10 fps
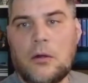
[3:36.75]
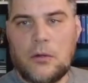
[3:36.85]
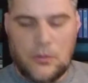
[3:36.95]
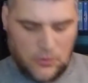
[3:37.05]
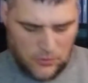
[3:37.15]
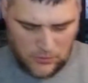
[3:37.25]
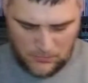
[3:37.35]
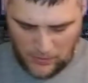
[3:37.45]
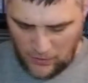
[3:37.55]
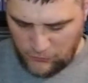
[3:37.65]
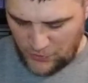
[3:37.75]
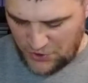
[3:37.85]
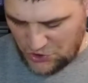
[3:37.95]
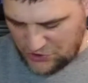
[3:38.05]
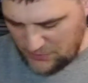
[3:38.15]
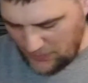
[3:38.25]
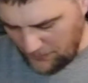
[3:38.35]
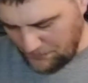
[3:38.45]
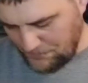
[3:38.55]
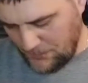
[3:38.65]
euh, m'a envoyé gentiment.
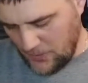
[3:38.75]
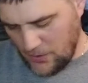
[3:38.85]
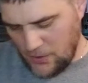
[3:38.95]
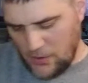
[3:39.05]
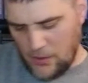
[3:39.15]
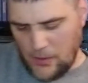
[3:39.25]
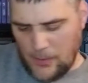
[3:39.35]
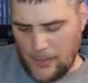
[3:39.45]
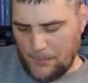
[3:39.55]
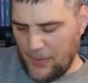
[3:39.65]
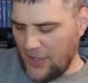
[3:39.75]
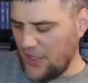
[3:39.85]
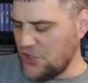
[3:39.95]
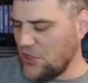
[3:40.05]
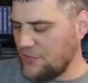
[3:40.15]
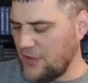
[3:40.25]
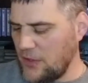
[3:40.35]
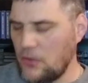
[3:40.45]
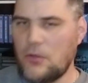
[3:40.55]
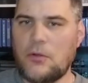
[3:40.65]
Pareil,
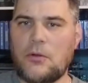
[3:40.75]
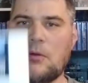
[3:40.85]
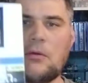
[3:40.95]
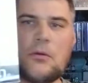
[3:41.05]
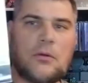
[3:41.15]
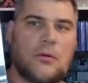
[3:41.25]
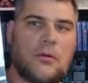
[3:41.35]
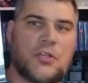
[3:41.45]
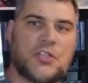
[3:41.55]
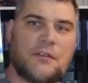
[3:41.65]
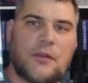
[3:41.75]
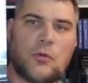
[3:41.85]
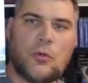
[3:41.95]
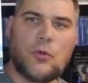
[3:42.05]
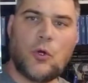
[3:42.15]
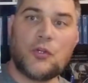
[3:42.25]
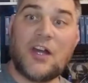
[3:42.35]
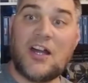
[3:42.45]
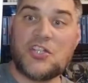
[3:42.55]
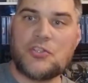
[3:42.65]
j'avais euh, le Road
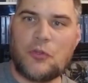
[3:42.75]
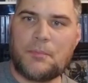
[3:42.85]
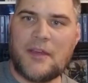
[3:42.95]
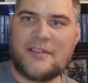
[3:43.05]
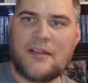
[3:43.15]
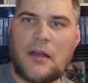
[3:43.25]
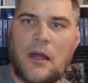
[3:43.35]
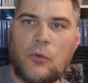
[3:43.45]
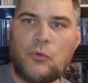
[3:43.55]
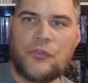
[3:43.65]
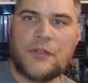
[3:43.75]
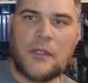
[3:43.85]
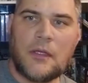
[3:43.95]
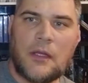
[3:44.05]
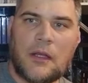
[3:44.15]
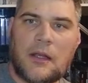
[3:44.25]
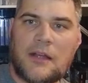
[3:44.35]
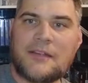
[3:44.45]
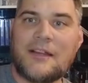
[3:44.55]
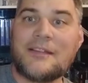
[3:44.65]
Rash sur PS1 en loose
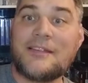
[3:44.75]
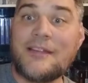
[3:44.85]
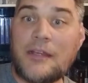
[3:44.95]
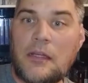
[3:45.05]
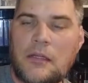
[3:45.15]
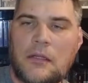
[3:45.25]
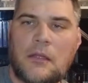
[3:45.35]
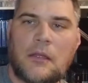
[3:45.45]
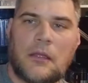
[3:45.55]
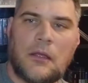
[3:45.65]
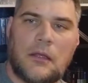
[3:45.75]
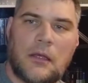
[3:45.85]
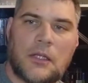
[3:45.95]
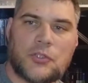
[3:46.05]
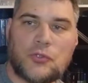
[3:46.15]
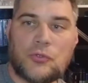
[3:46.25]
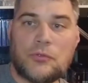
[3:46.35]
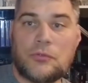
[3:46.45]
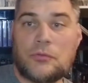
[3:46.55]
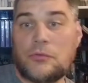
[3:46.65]
grâce à Cyril. Euh, là,
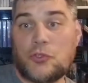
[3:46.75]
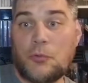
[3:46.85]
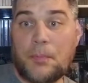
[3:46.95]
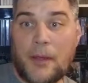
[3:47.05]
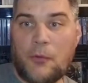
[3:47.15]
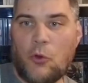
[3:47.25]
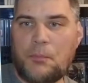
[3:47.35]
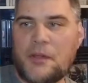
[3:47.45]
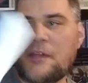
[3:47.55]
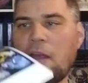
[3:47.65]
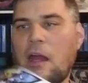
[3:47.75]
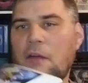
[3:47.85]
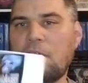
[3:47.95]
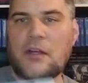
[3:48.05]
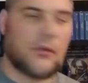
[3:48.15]
je, je pourrais compléter avec la